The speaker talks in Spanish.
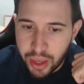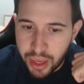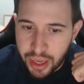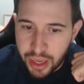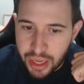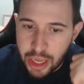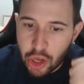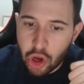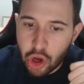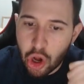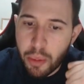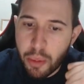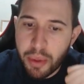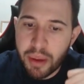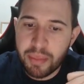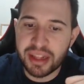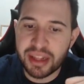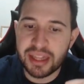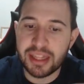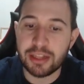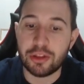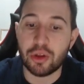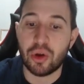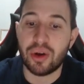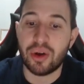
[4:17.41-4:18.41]
Y golpe
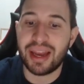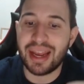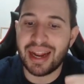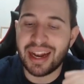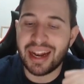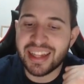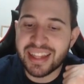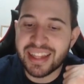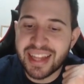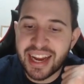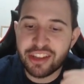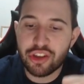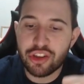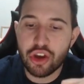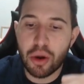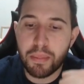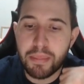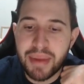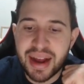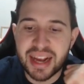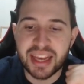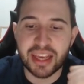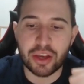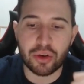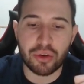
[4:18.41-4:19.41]
maldito, el daño
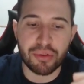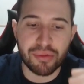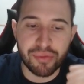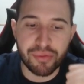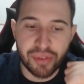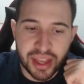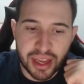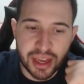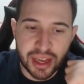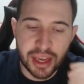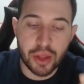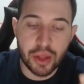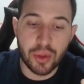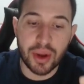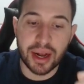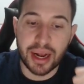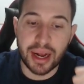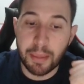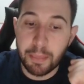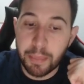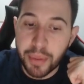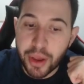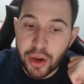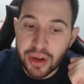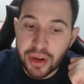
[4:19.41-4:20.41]
mágico infligido a
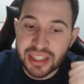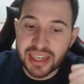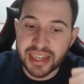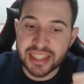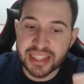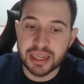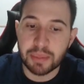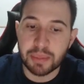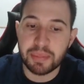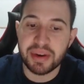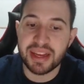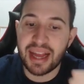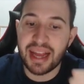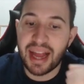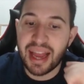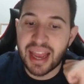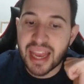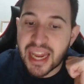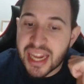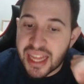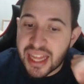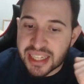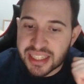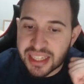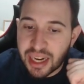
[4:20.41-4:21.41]
campeones les aplica
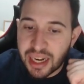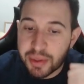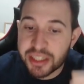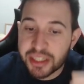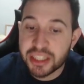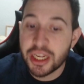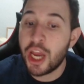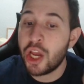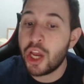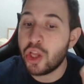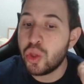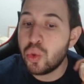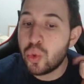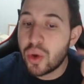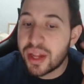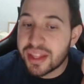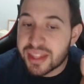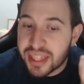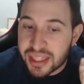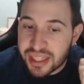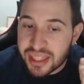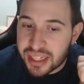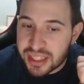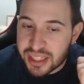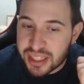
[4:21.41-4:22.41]
heridas graves durante
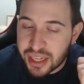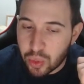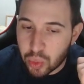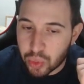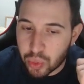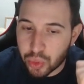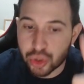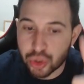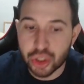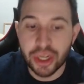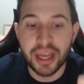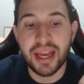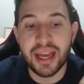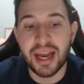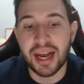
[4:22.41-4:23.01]
3 segundos,